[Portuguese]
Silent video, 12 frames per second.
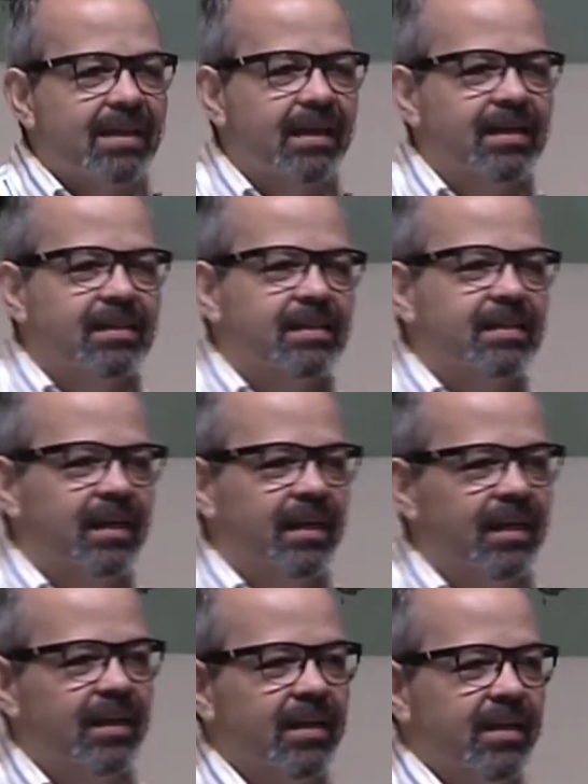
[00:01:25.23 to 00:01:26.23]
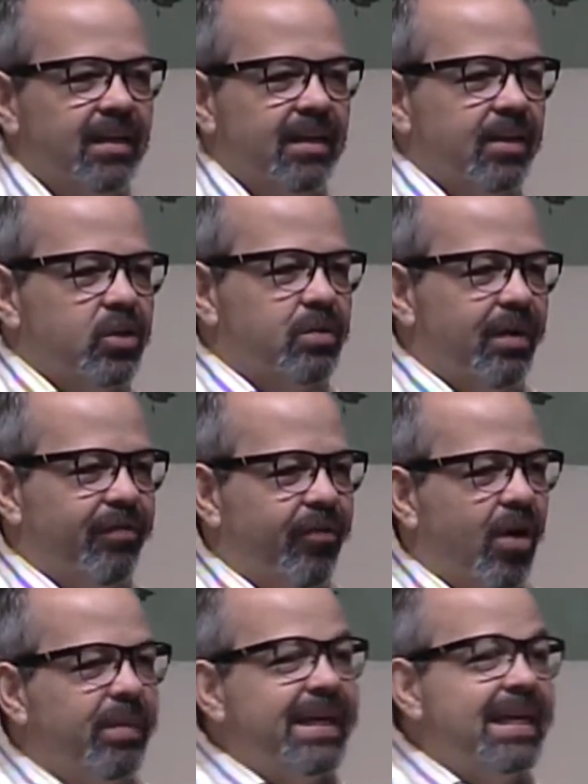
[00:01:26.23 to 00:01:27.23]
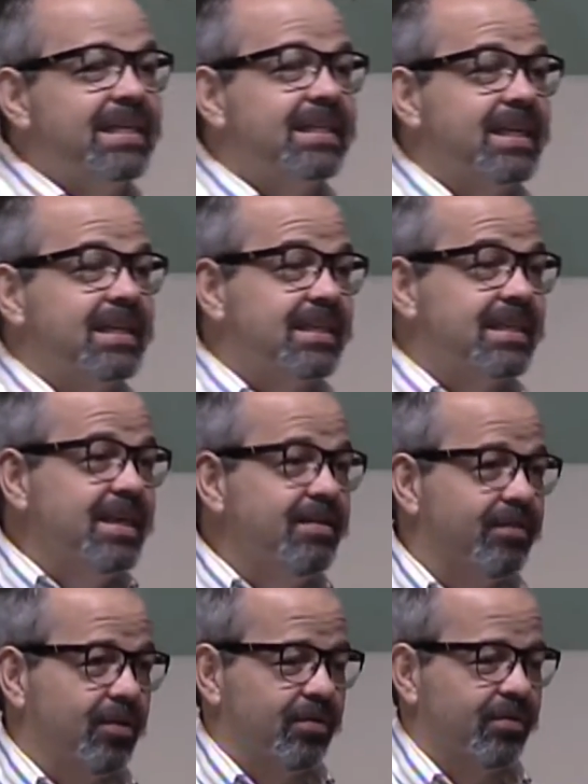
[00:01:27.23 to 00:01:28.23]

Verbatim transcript: cristã de uma forma inesquecível.